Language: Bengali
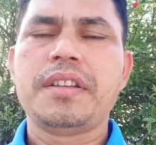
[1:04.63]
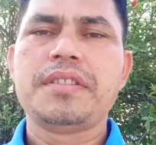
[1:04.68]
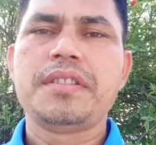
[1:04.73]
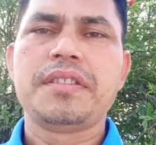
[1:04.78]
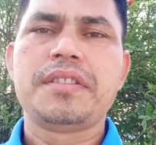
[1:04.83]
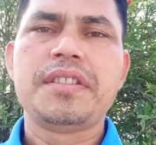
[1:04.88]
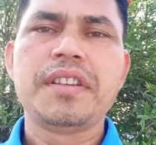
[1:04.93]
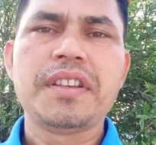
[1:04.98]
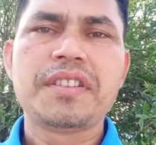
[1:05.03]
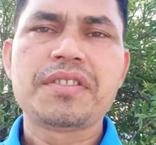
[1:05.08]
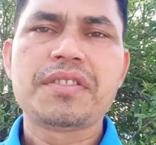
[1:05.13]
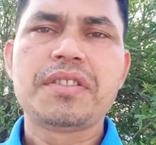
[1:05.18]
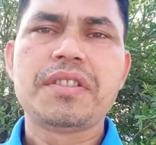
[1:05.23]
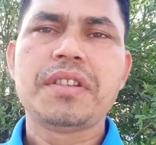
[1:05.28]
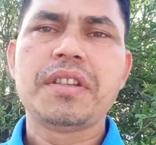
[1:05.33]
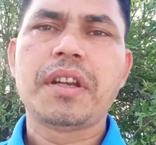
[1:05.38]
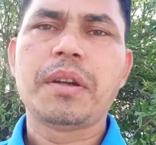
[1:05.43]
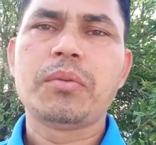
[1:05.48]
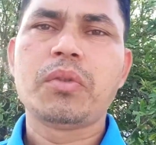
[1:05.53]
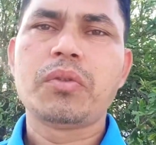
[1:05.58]
এই যে সিক্সটি
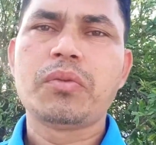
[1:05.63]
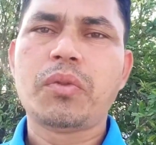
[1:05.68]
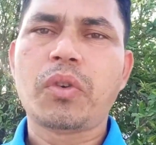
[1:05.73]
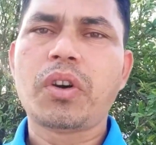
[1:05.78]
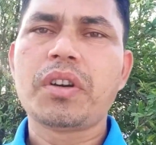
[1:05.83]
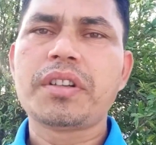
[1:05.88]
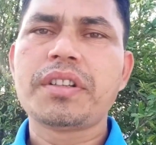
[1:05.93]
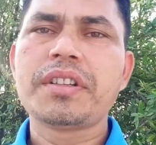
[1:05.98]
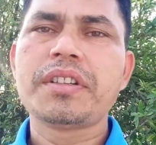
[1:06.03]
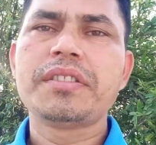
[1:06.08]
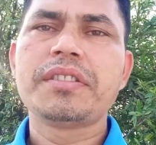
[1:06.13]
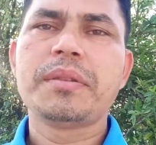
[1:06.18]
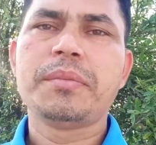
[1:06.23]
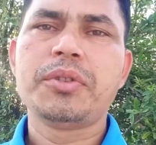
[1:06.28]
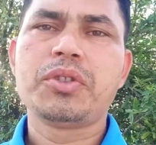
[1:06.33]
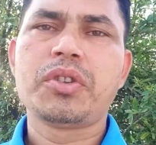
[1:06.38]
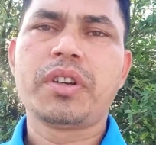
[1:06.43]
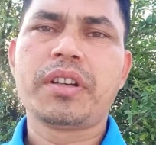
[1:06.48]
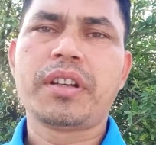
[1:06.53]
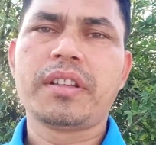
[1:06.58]
এবং ফর্টির যে
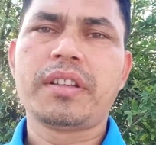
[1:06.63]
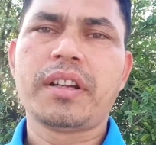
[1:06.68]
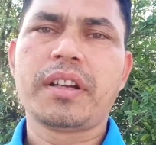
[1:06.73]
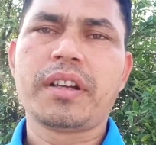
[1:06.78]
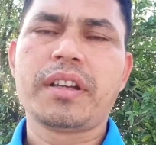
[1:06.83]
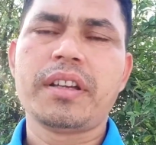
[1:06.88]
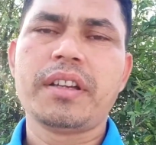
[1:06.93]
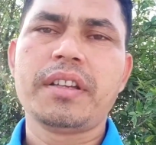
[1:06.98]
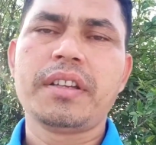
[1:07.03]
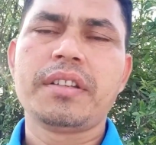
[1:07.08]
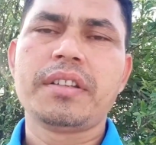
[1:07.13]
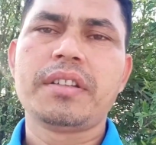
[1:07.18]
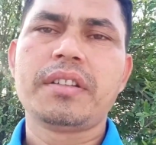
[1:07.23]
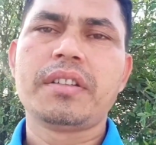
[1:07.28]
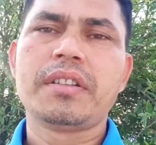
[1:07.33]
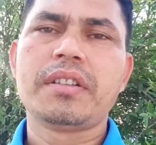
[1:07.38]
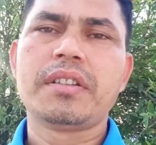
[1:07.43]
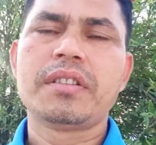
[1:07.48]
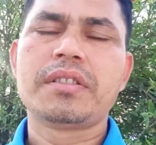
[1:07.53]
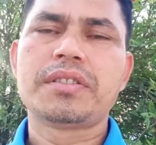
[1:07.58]
বিষয়টা থাকে
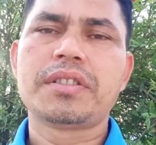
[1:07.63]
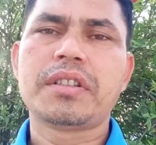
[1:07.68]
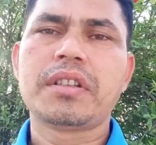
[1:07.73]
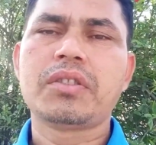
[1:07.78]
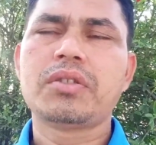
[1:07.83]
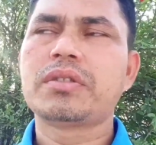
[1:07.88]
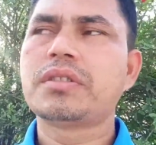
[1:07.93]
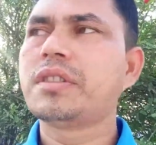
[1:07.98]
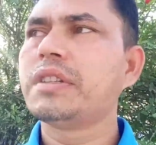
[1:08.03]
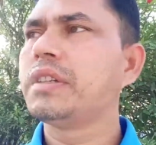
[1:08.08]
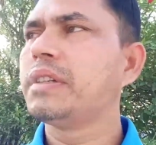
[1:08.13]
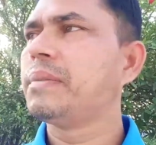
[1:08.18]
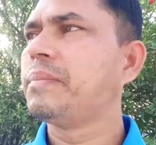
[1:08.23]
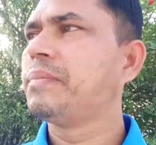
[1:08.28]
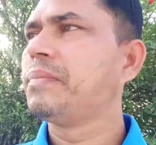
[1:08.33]
সেটা হচ্ছে